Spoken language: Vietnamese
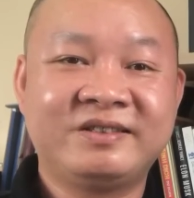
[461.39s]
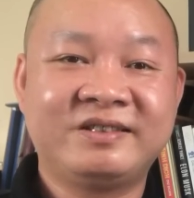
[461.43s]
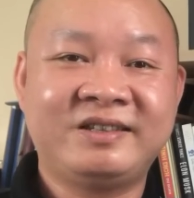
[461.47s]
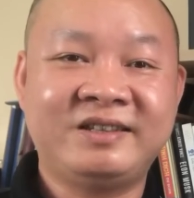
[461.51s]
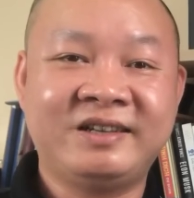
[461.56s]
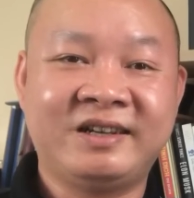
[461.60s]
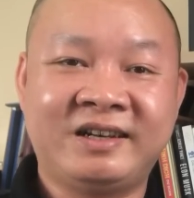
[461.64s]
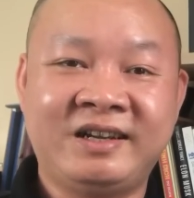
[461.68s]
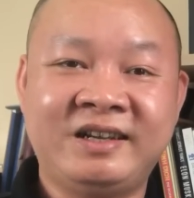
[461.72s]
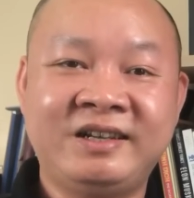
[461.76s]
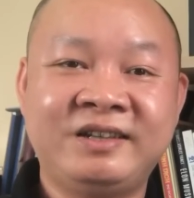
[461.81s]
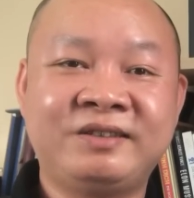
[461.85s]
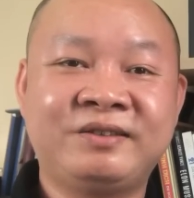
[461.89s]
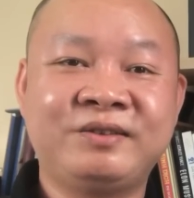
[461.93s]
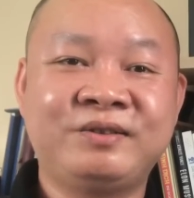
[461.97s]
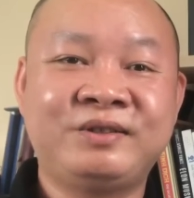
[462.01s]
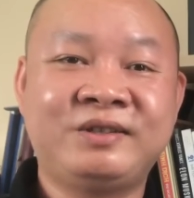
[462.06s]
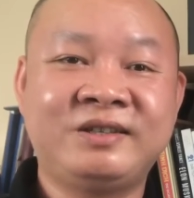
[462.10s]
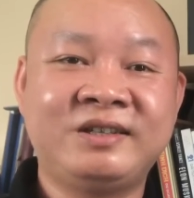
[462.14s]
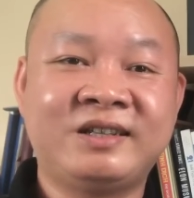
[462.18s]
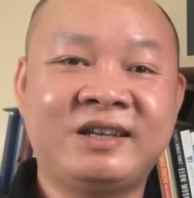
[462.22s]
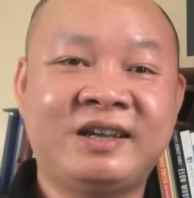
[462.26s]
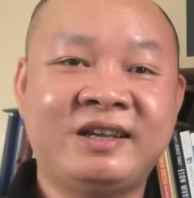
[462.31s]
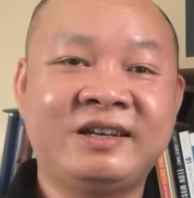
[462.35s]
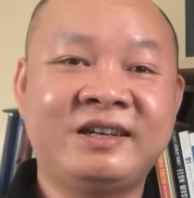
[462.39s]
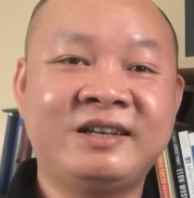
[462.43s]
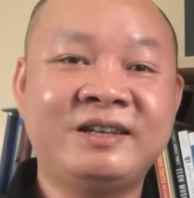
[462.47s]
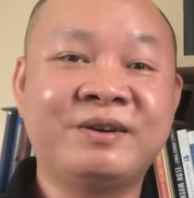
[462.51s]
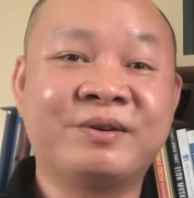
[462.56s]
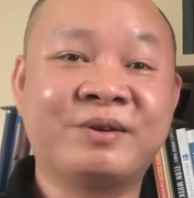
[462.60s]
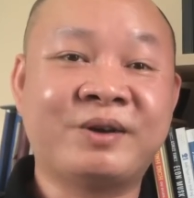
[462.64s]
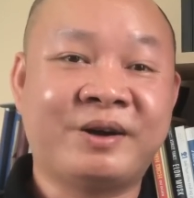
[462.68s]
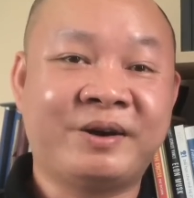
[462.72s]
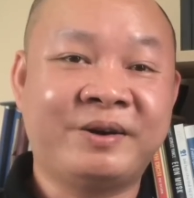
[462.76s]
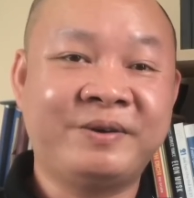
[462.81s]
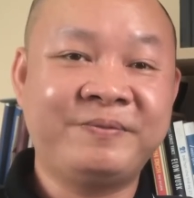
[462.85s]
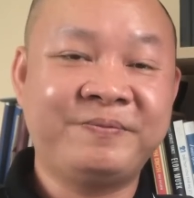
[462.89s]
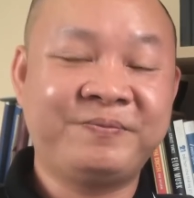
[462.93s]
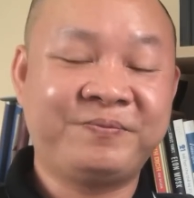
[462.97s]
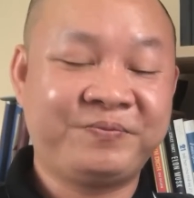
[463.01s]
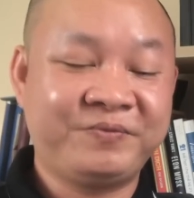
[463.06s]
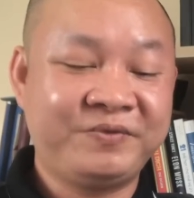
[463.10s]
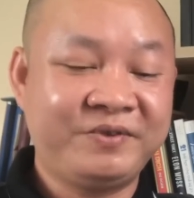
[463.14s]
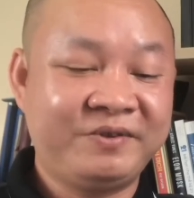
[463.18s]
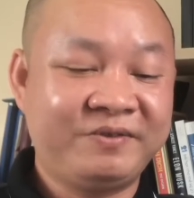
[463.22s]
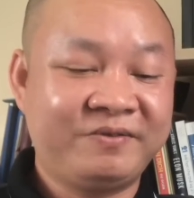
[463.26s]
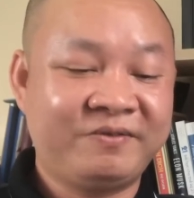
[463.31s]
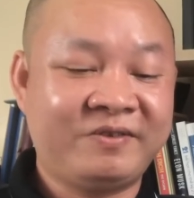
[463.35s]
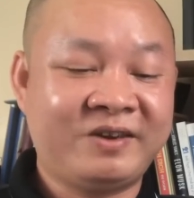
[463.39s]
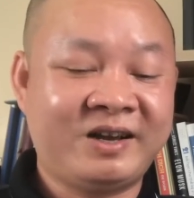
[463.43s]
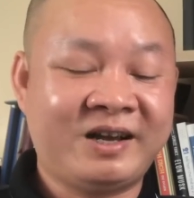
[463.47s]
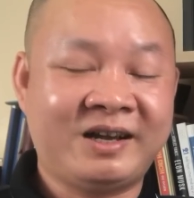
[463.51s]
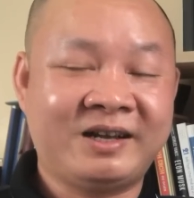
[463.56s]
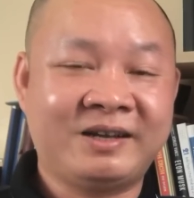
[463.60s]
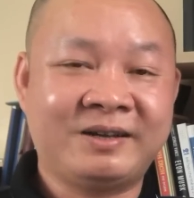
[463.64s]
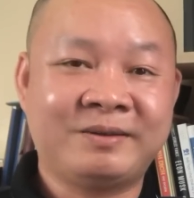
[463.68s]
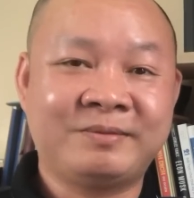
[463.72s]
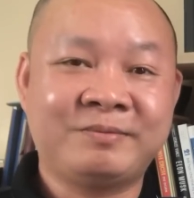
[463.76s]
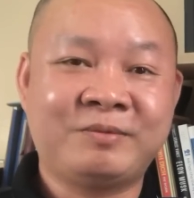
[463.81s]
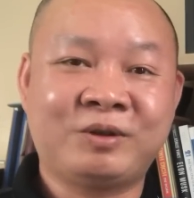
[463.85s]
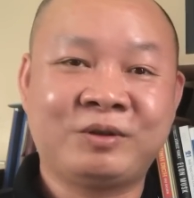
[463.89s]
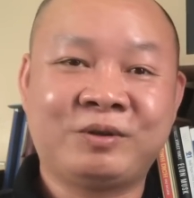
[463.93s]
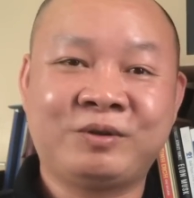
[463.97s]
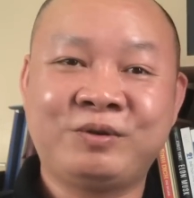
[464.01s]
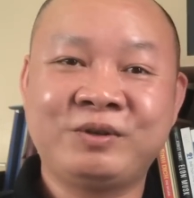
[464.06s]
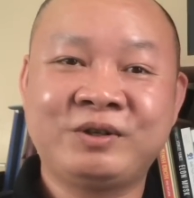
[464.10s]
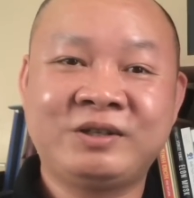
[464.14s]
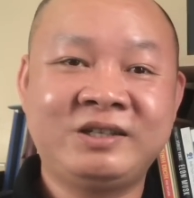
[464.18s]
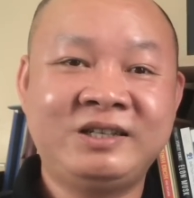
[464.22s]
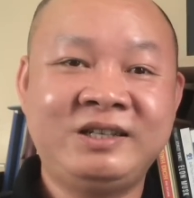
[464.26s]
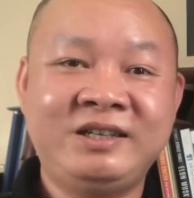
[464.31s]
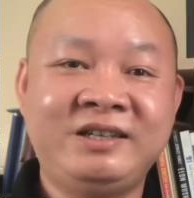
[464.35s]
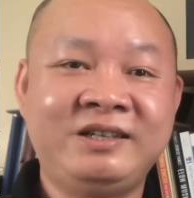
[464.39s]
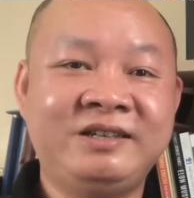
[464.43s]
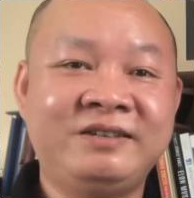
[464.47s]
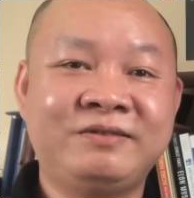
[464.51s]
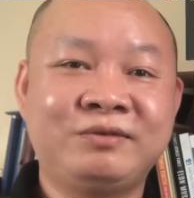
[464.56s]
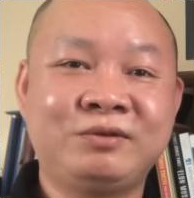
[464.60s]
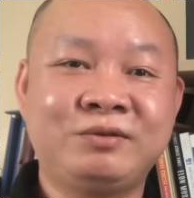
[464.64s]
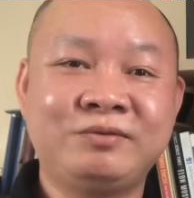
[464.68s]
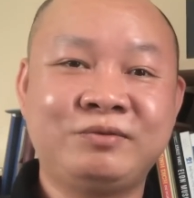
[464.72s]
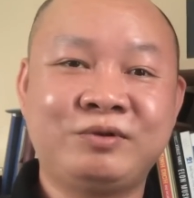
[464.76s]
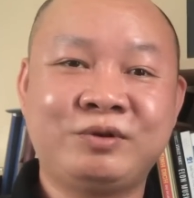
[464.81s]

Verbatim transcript: thì ở đây tôi chưa thấy cái điều đó và bọn tôi cứ đi